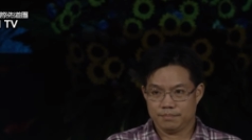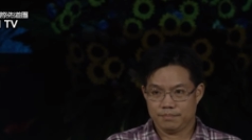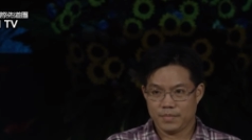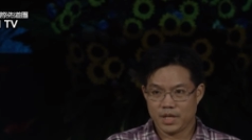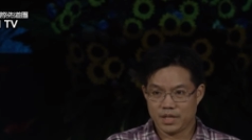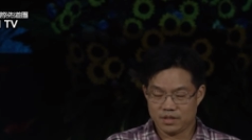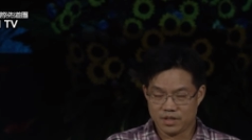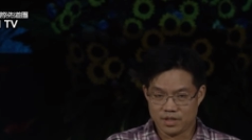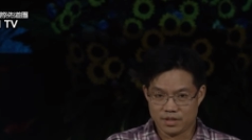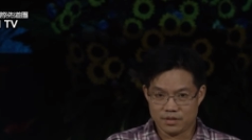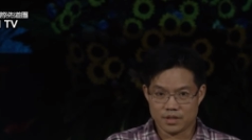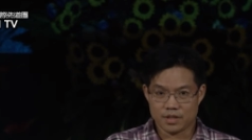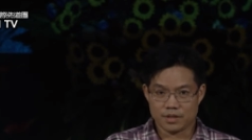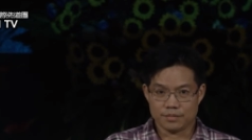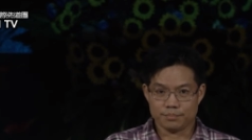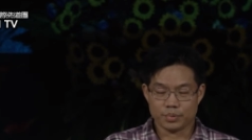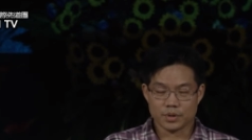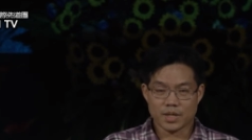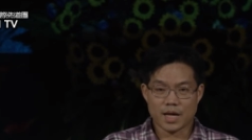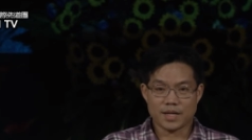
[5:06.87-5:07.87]
面临
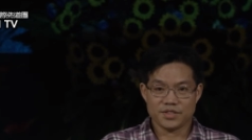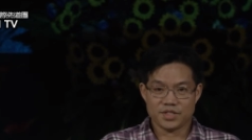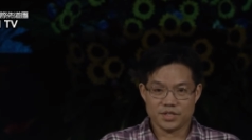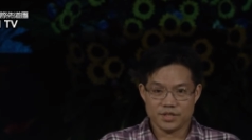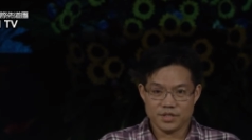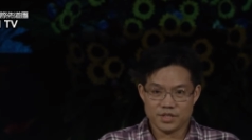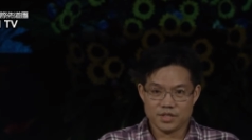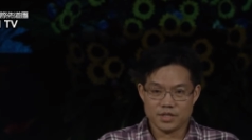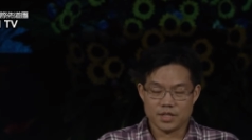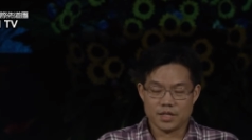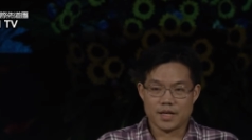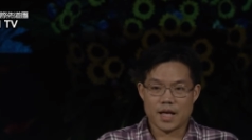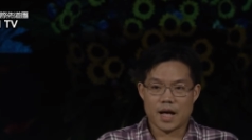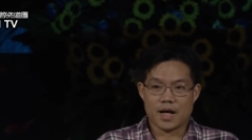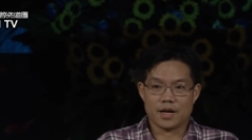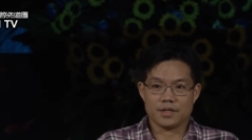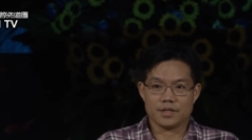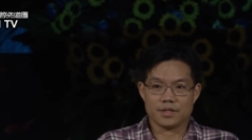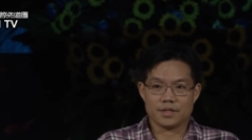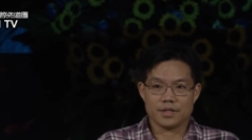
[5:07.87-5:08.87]
的不但经济的
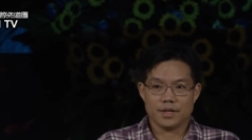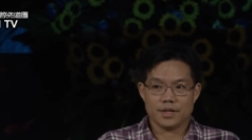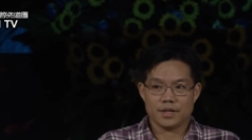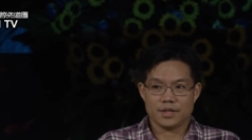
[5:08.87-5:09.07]
压力，